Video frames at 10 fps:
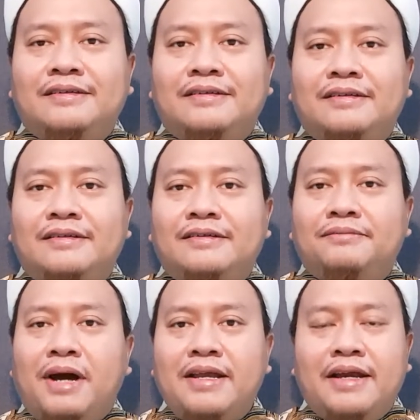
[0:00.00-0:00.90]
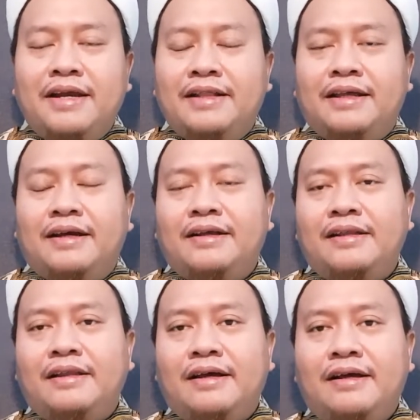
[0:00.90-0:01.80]
eh, banyak di antara
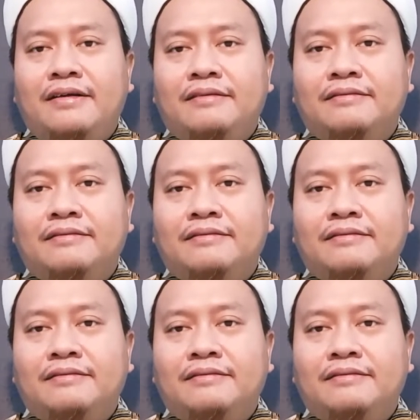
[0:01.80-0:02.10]
kita